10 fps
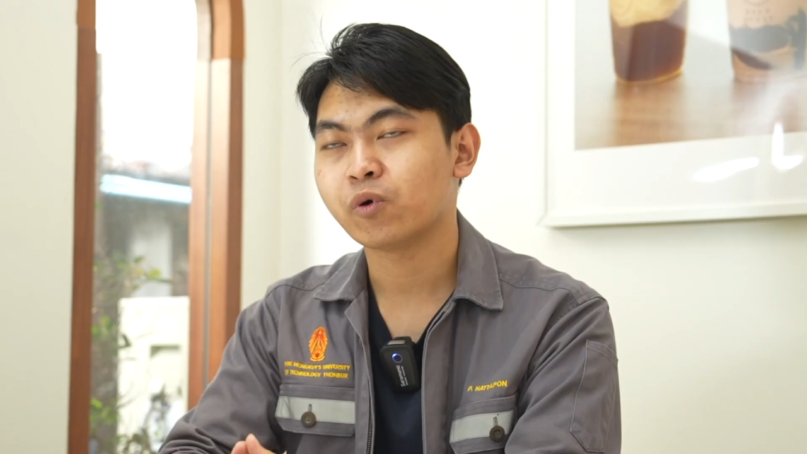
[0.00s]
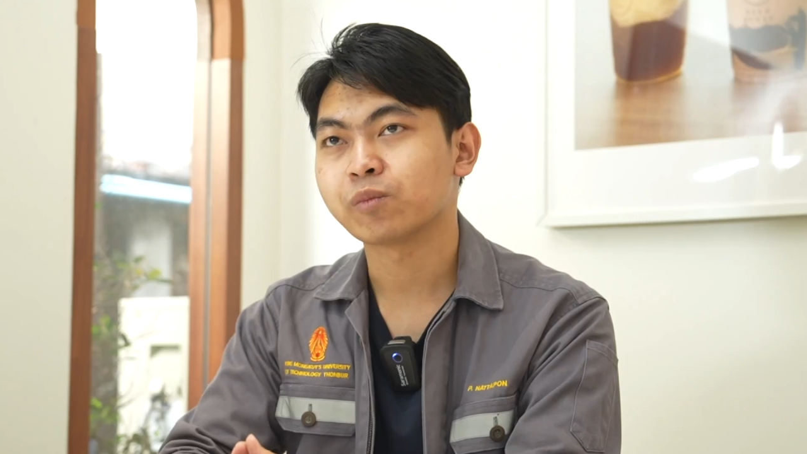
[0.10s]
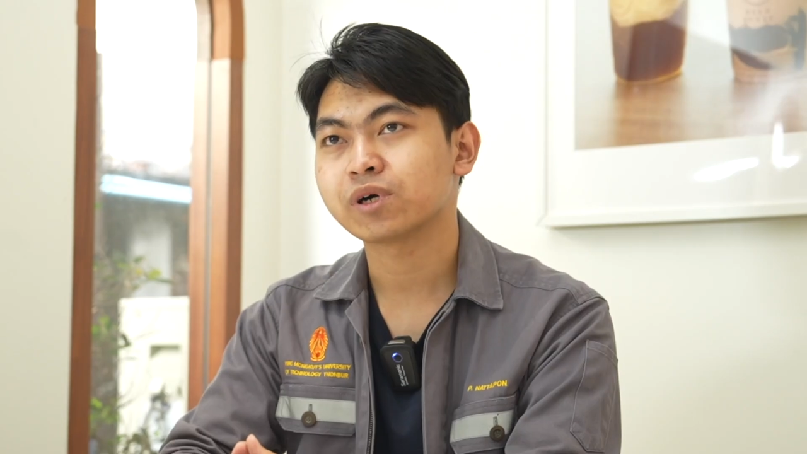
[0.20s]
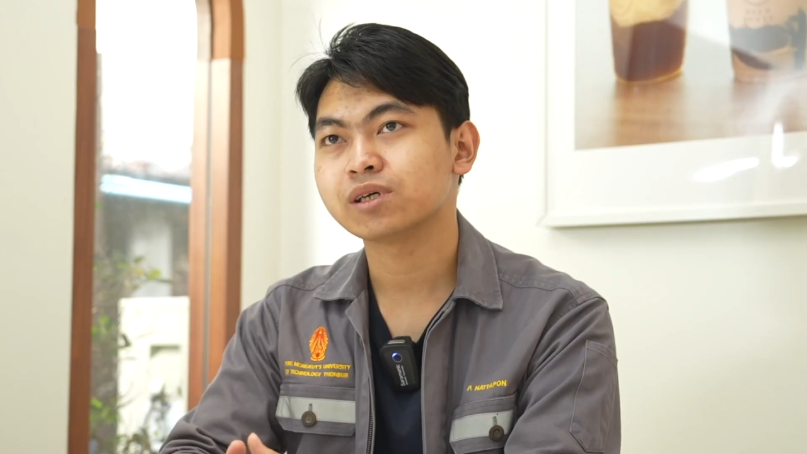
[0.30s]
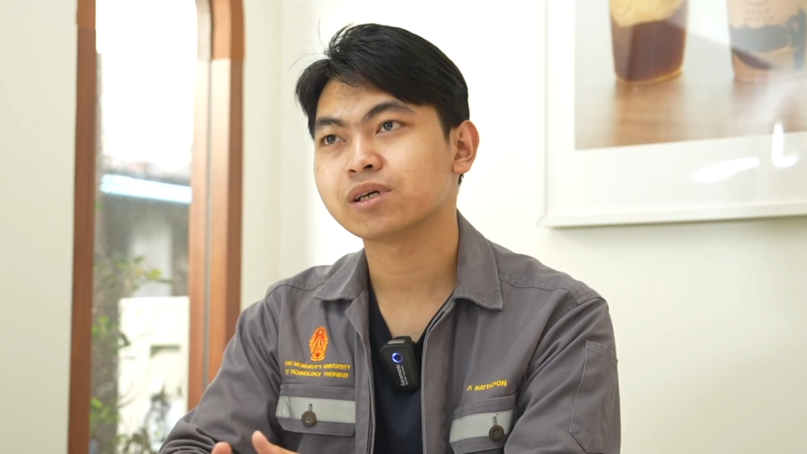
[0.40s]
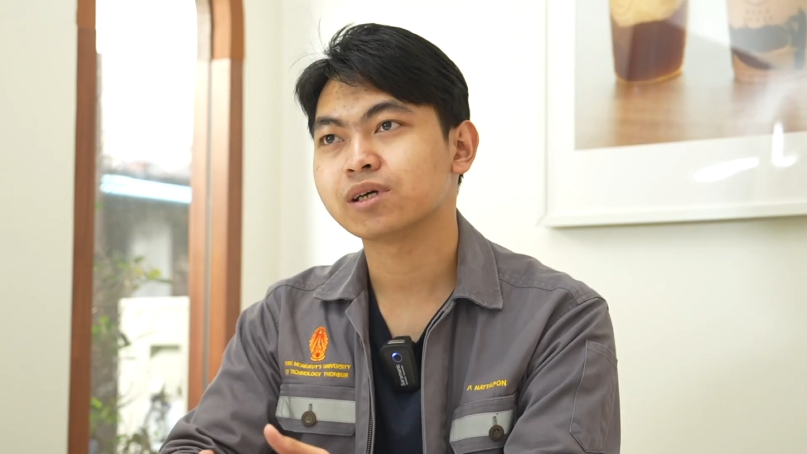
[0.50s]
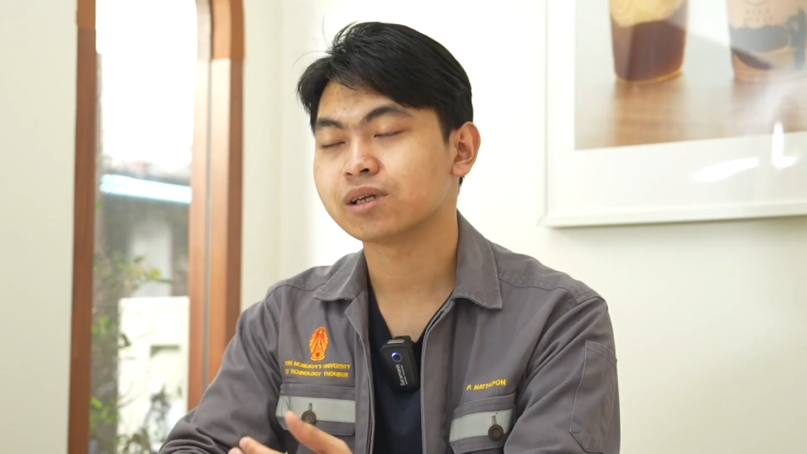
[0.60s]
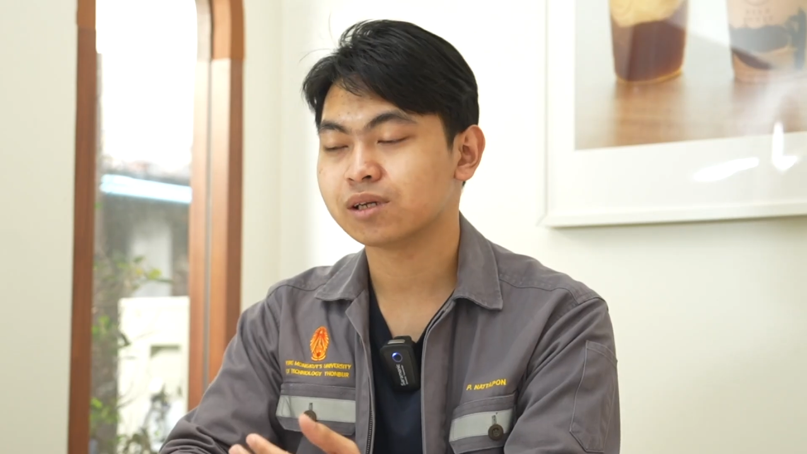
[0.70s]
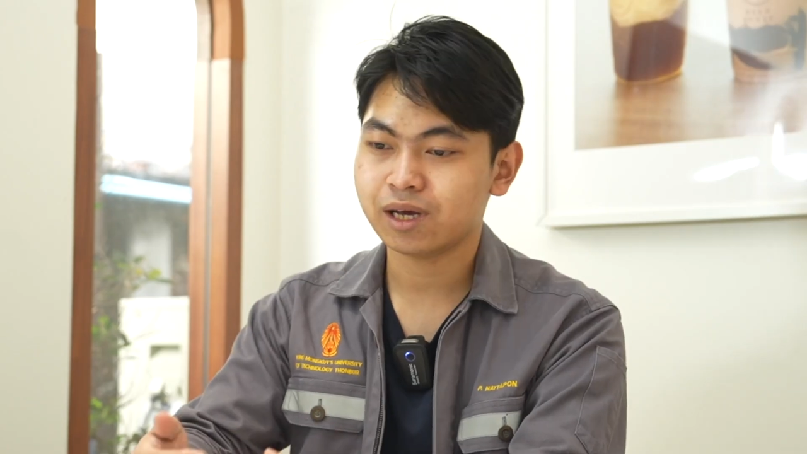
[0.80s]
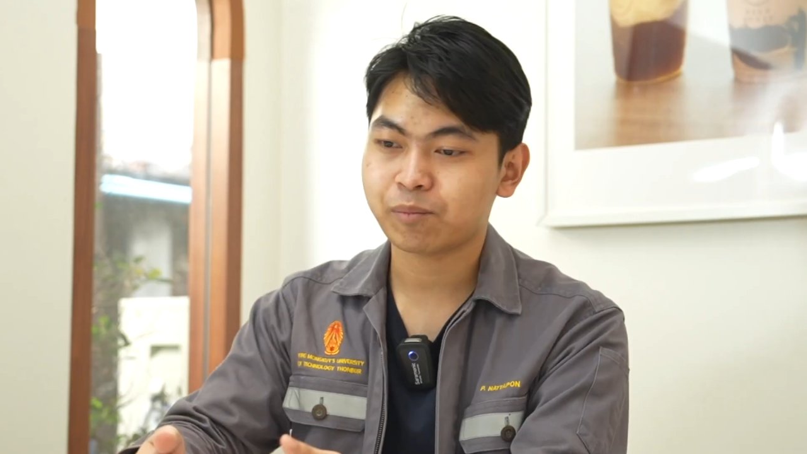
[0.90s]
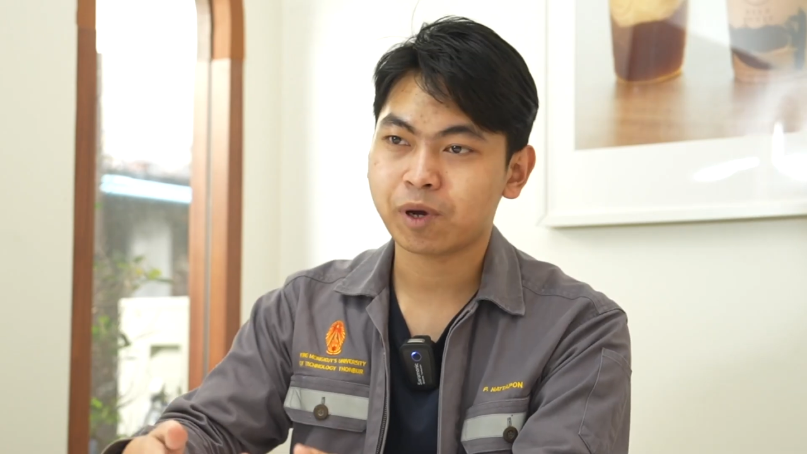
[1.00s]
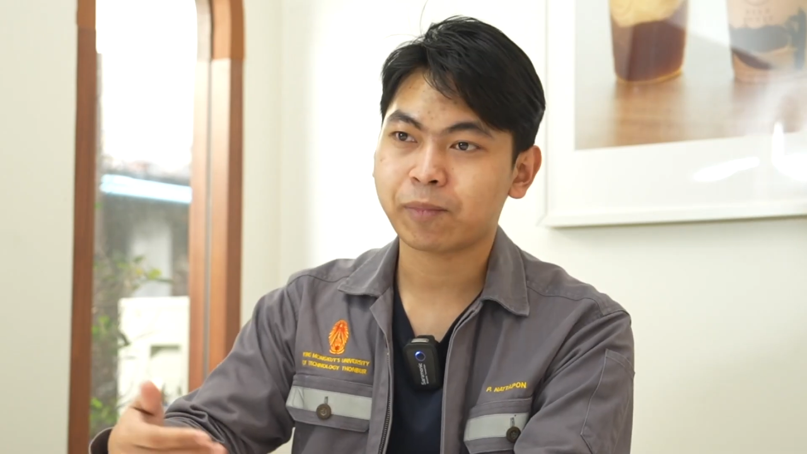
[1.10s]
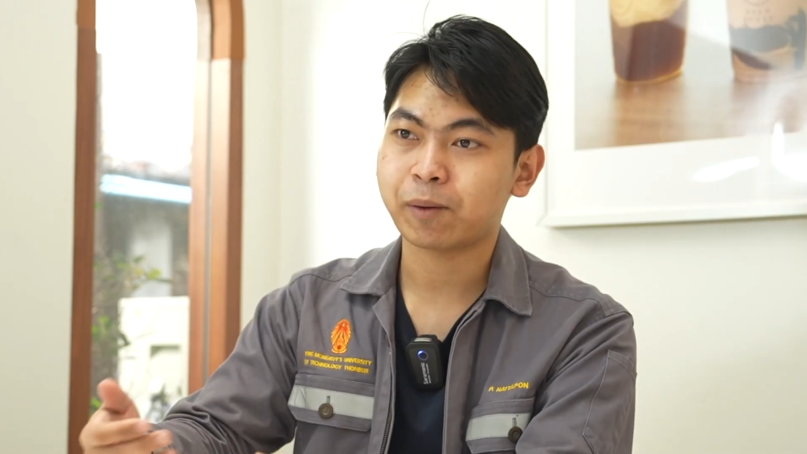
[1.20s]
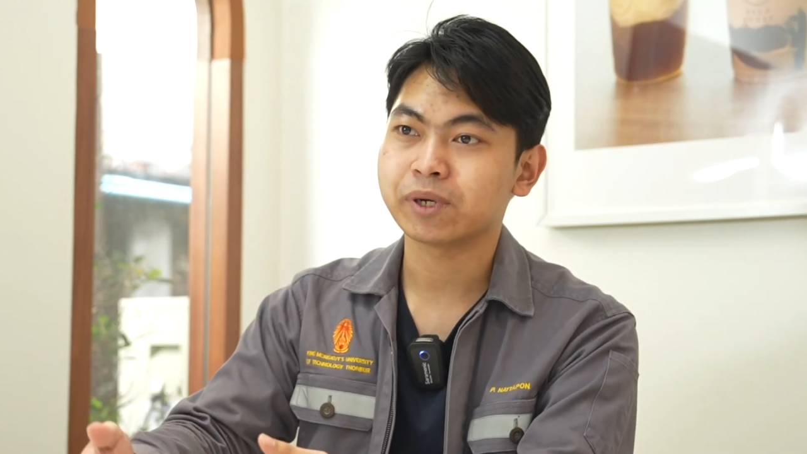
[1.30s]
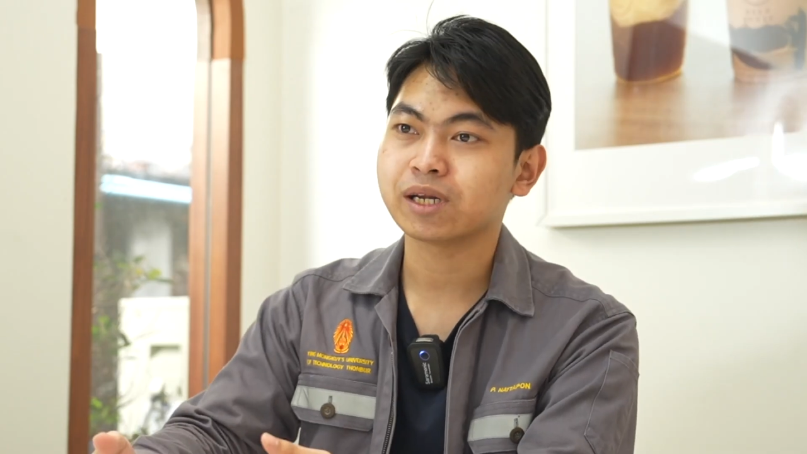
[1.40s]
ผมก็เลยเลือกมาป
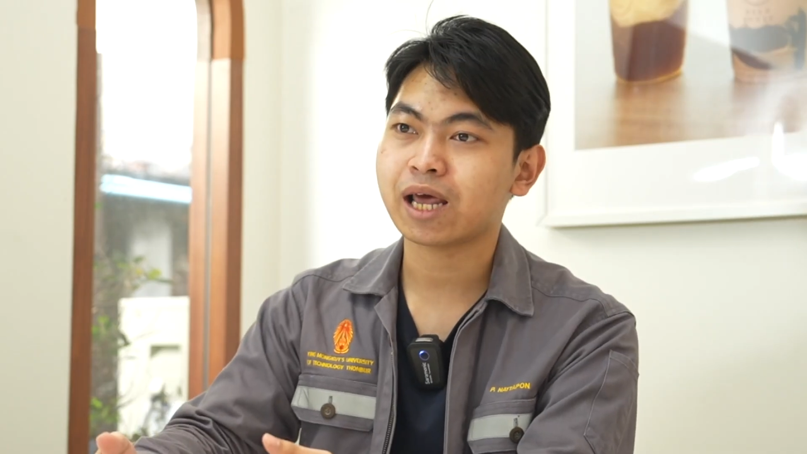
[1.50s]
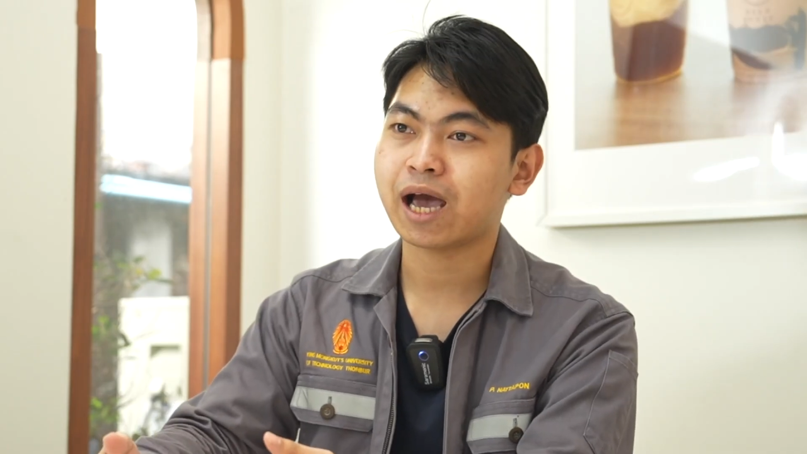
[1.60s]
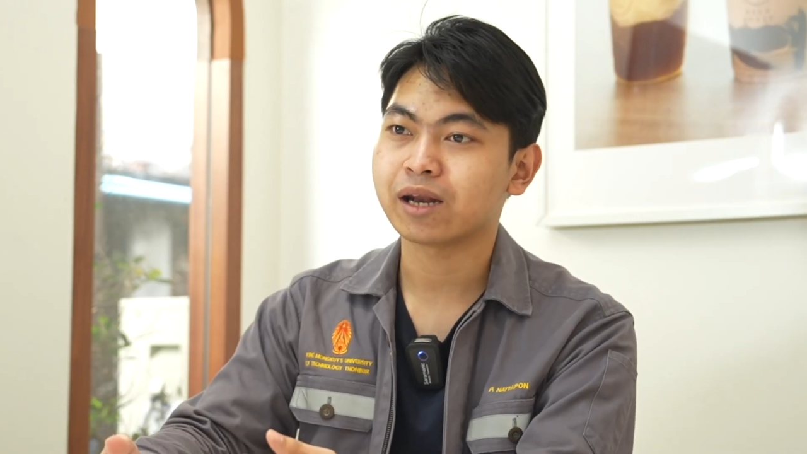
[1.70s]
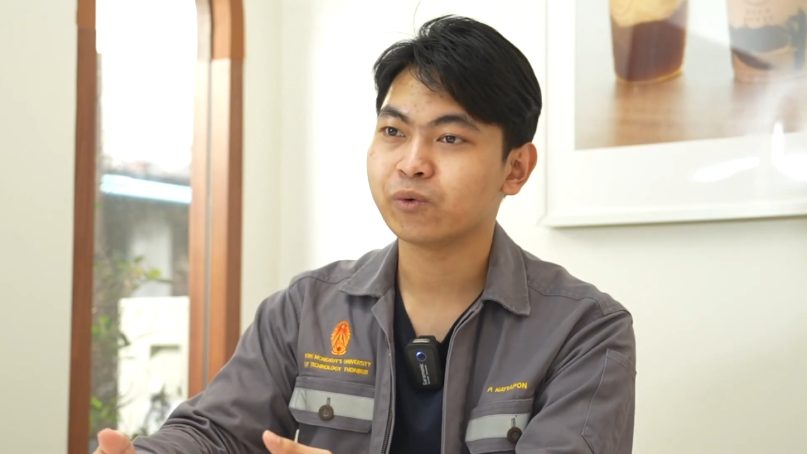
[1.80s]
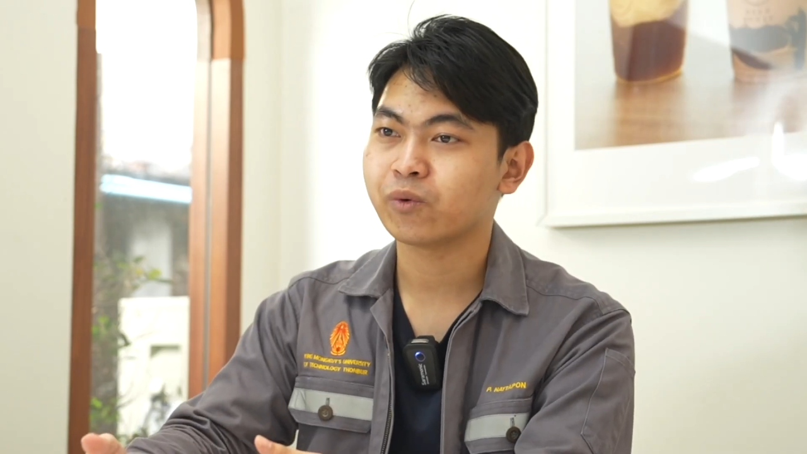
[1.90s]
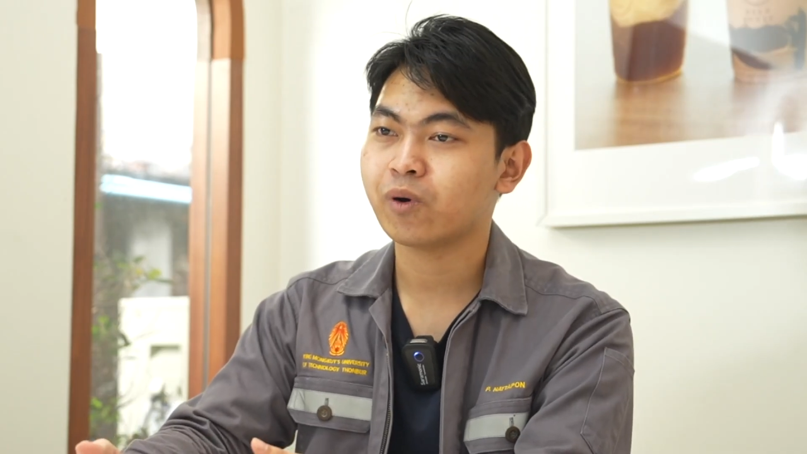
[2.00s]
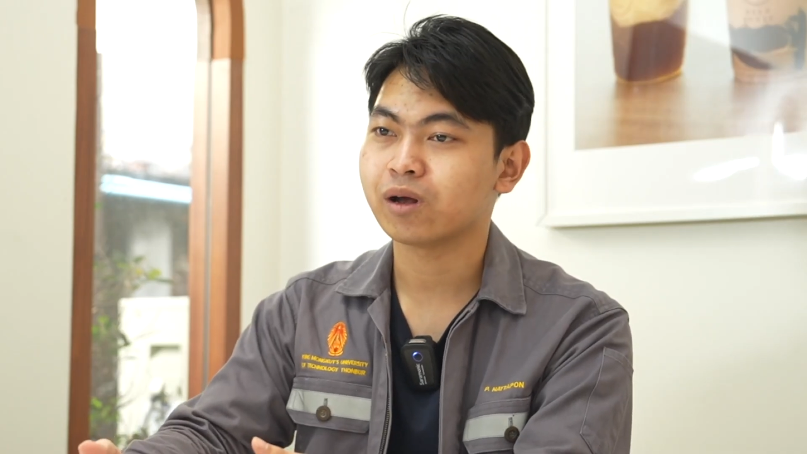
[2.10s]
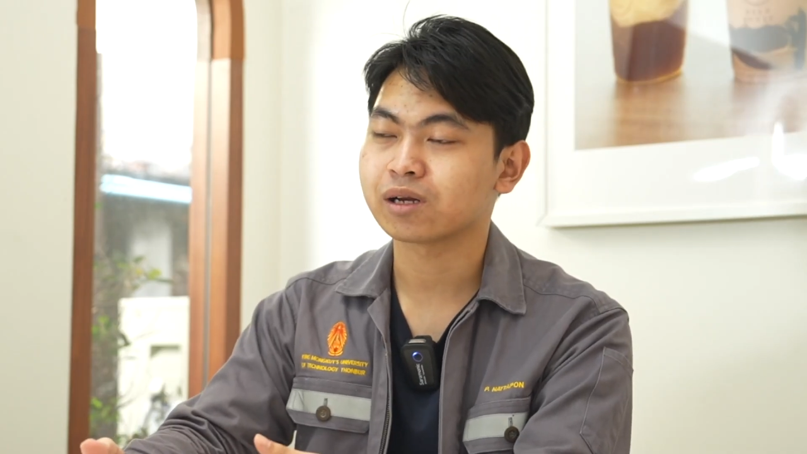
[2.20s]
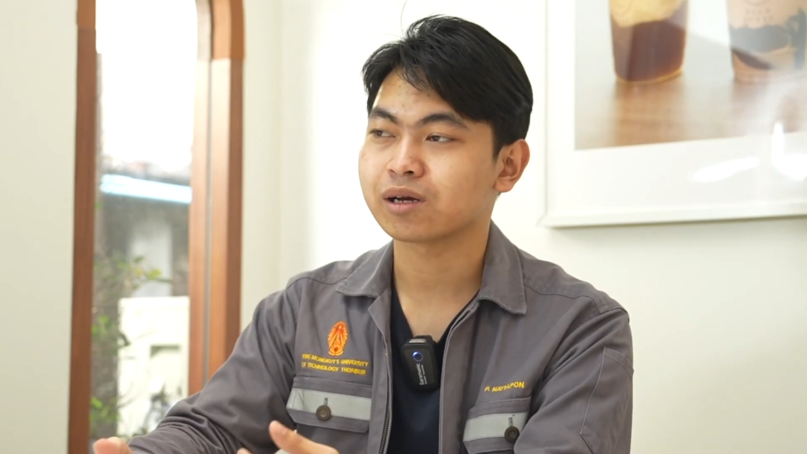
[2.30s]
รับพื้นฐานดูก่อน